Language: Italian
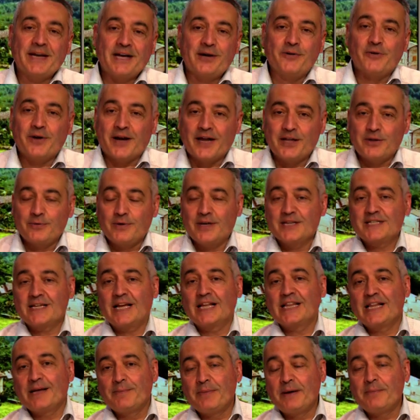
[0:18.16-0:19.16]
Goretti, una
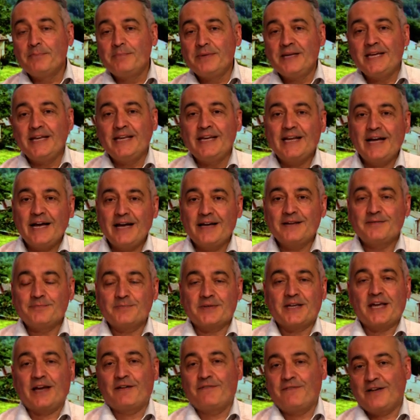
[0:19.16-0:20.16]
santa bambina
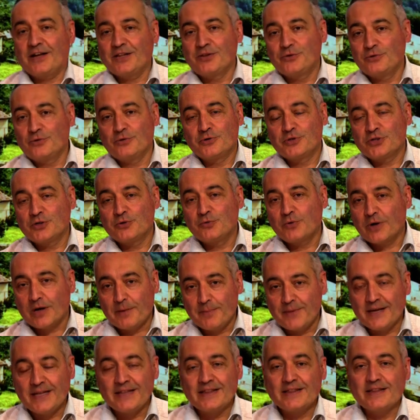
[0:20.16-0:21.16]
che ha fatto
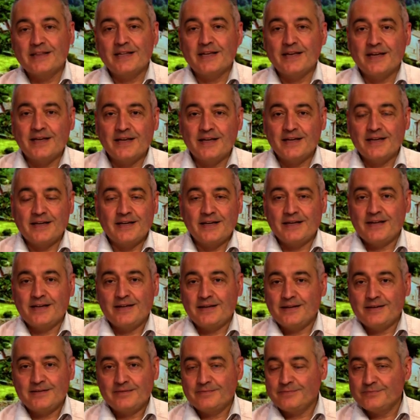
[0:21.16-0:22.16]
sicuramente
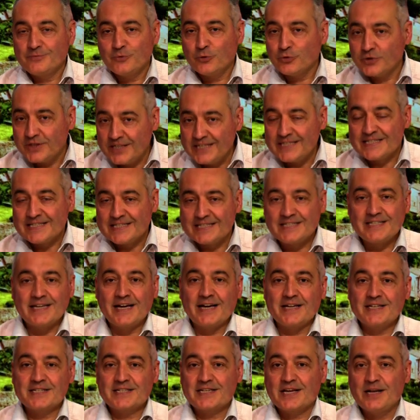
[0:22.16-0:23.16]
eh, notizia e
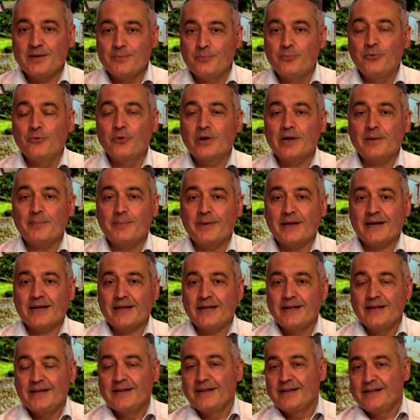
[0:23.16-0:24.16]
scalpore per
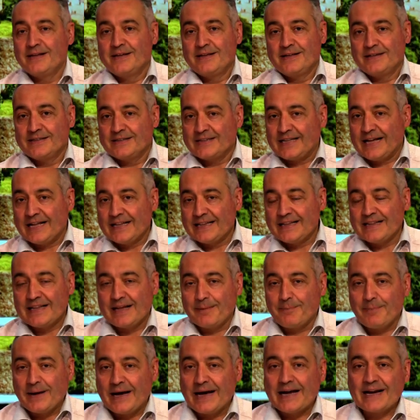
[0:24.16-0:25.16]
tanta
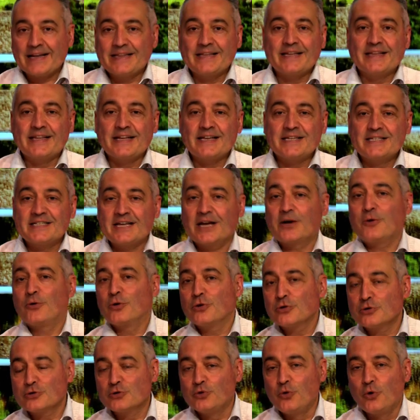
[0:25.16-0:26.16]
parte del secolo
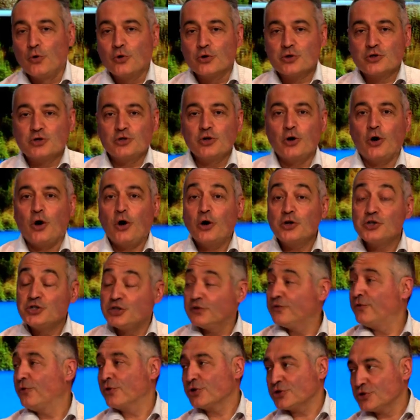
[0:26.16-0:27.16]
scorso, oggi
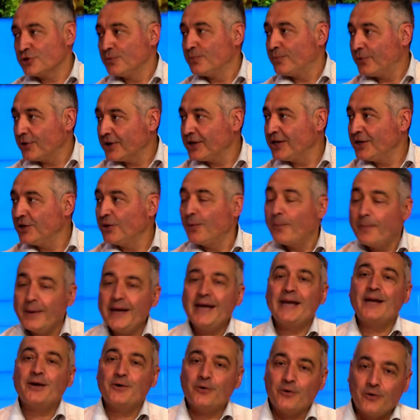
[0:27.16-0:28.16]
forse un pochino
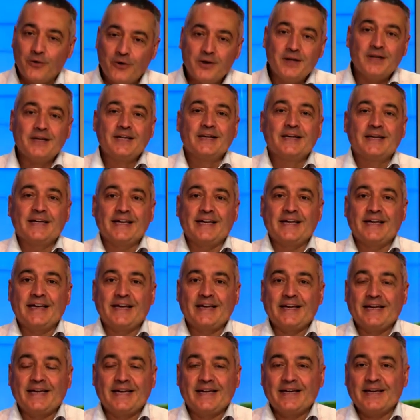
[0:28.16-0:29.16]
meno
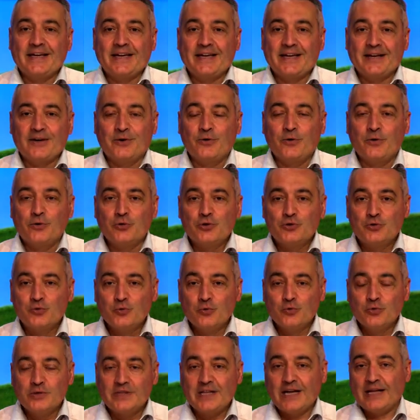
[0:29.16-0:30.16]
eh,
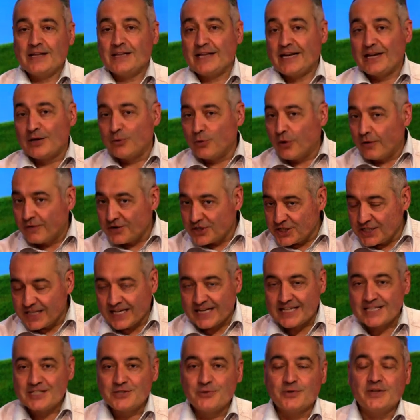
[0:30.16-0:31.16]
conosciuta dalle nuove
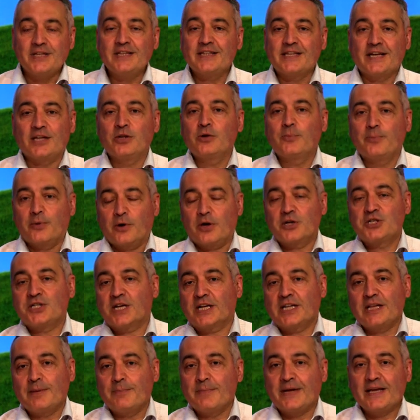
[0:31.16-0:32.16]
generazioni intendo, però
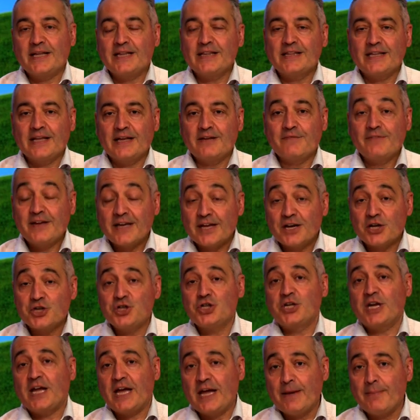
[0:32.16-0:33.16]
certamente
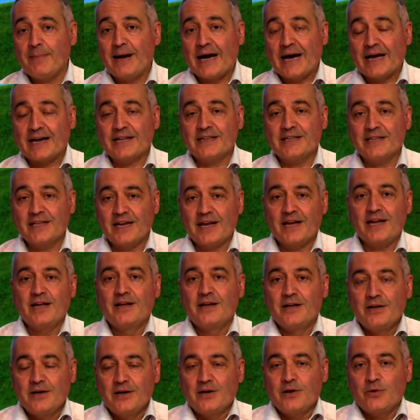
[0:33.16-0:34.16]
vergine e martire
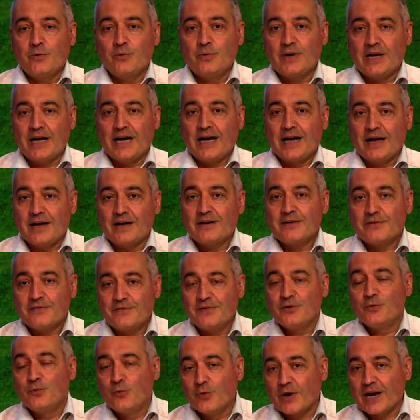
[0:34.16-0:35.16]
una
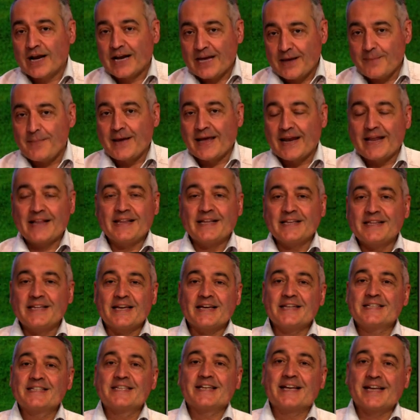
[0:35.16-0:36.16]
figura che merita di
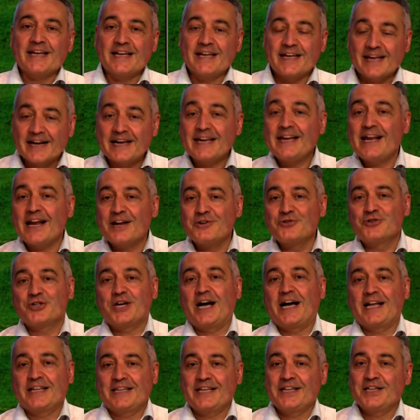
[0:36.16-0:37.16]
essere
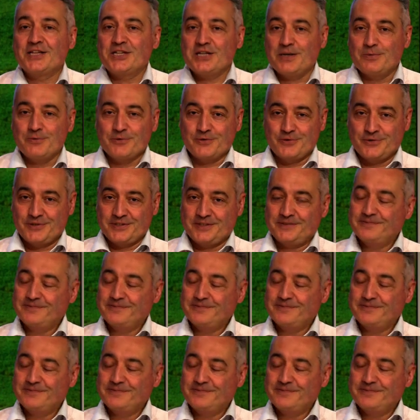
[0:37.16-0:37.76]
rilanciata, diciamo così.